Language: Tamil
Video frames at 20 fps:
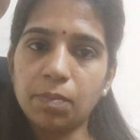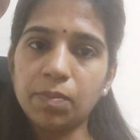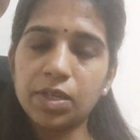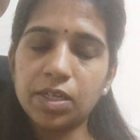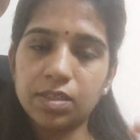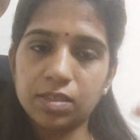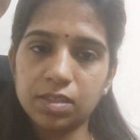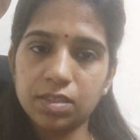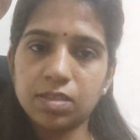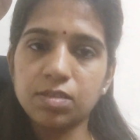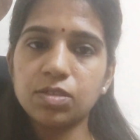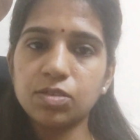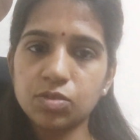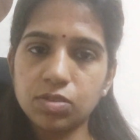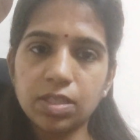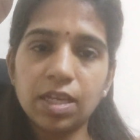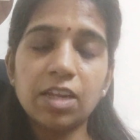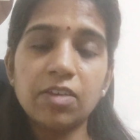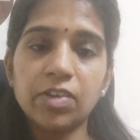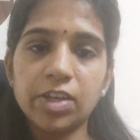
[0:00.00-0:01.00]
நம்மளுக்கு
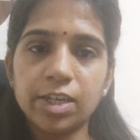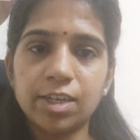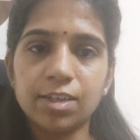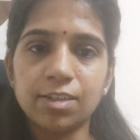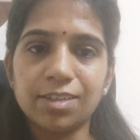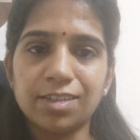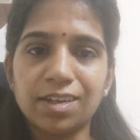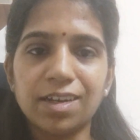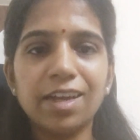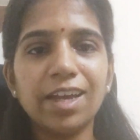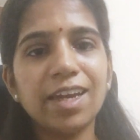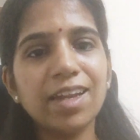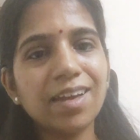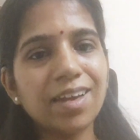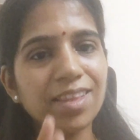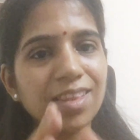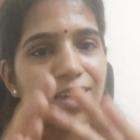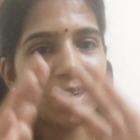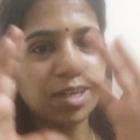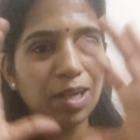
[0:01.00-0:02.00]
தெரிவிக்கிறது தான் ஏன்னா
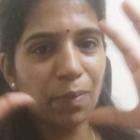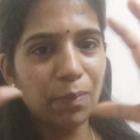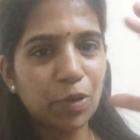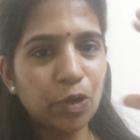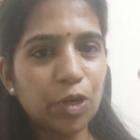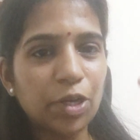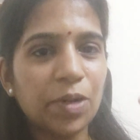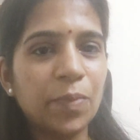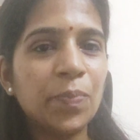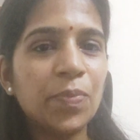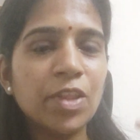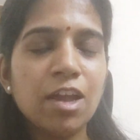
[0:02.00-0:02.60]
இந்த நம்மளோட